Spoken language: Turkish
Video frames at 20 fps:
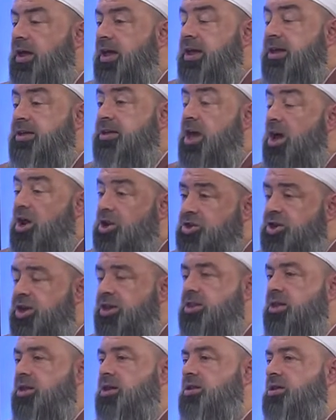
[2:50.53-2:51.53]
gerçekten
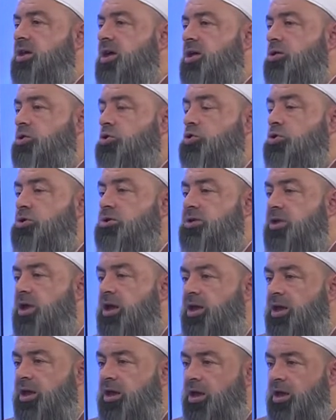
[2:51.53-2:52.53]
hataya düşürse dahi